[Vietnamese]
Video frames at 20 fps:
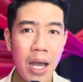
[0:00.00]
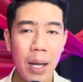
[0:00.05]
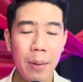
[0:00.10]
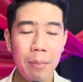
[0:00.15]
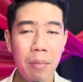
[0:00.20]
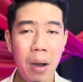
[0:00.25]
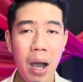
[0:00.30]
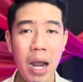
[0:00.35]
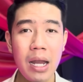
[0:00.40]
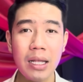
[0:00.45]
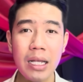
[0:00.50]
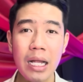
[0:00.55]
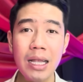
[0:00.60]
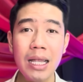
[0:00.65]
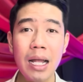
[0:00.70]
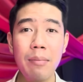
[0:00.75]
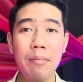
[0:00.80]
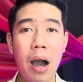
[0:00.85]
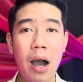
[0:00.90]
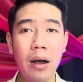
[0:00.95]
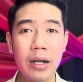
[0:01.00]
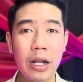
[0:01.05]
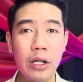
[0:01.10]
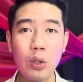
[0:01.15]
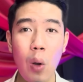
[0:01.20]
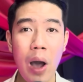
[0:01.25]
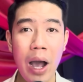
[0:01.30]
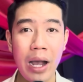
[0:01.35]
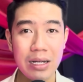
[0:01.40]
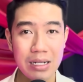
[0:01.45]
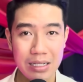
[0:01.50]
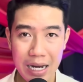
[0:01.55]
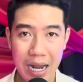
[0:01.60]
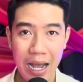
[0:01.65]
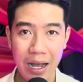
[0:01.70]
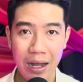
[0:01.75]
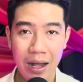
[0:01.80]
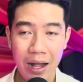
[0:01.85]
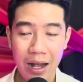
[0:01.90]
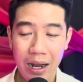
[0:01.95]
Mới định là mở điện thoại
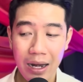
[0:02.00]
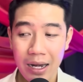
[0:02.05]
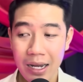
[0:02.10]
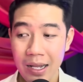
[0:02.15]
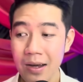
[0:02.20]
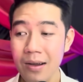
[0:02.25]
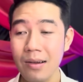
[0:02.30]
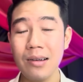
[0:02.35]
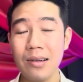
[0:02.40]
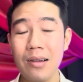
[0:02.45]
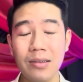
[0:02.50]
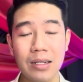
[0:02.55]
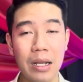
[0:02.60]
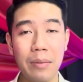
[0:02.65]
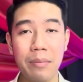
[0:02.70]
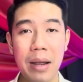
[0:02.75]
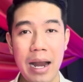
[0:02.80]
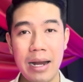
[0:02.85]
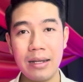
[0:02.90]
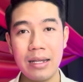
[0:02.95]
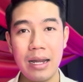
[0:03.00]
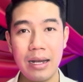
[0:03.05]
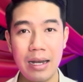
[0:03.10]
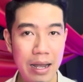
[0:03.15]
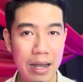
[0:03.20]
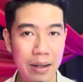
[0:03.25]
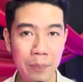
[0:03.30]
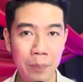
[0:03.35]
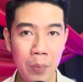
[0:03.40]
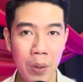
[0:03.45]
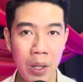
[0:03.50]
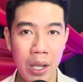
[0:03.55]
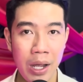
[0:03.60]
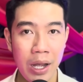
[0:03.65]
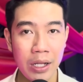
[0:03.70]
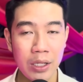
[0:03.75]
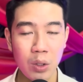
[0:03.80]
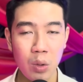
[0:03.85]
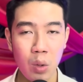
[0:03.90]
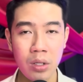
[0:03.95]
ra lướt lướt trên mạng vậy nè.
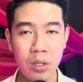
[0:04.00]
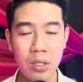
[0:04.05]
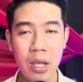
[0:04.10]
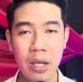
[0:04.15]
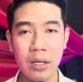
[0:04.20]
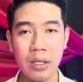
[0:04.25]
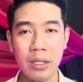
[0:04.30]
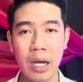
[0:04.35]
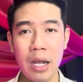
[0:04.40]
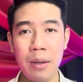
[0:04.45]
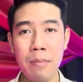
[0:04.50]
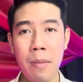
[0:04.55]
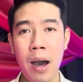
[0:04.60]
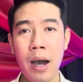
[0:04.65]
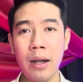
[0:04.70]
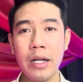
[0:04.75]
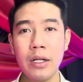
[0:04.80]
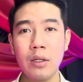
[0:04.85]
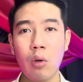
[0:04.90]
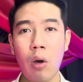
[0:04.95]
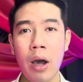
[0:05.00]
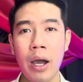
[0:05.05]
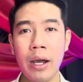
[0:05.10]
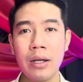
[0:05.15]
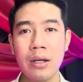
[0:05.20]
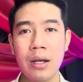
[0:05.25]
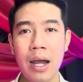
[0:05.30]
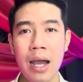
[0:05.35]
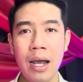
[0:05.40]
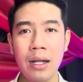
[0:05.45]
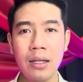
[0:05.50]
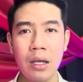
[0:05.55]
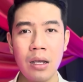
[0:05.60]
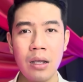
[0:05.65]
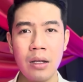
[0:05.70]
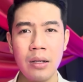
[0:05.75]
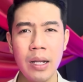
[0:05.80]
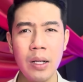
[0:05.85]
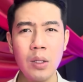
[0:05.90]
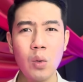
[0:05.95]
Tuy nhiên khi mở điện thoại ra
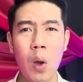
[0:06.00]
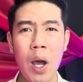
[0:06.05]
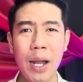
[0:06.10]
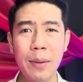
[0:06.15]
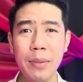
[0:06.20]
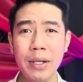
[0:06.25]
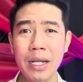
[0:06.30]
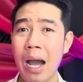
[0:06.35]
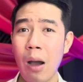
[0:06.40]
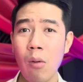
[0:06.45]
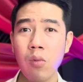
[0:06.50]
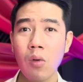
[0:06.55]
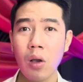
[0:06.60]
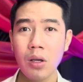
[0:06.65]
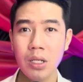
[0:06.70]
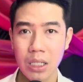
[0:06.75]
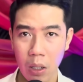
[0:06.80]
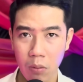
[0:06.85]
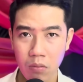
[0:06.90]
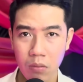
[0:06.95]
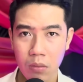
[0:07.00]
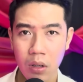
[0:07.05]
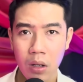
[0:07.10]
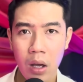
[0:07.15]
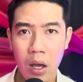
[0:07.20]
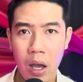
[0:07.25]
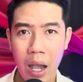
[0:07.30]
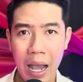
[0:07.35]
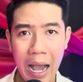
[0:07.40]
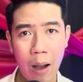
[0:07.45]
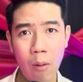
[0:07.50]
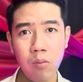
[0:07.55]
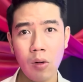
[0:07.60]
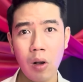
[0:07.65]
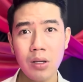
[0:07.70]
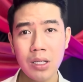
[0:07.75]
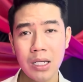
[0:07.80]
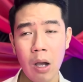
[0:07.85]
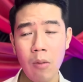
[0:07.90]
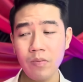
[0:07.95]
thì điện thoại mình nó không có sóng. Không có
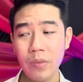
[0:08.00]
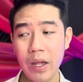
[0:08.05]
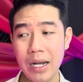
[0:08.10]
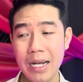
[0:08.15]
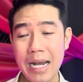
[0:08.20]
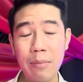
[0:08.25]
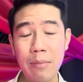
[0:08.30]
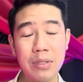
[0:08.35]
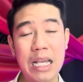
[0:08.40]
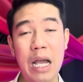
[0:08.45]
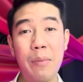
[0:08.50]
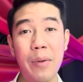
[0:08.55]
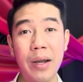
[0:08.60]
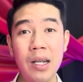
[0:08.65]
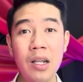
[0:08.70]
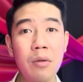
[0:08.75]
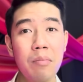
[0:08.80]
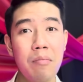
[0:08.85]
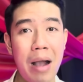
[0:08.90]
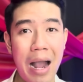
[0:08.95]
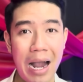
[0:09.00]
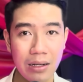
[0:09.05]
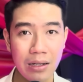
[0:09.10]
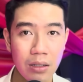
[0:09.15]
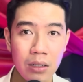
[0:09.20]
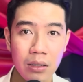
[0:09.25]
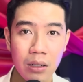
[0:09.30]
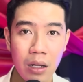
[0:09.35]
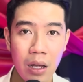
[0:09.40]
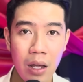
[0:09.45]
sóng thì làm sao mà lướt mạng được,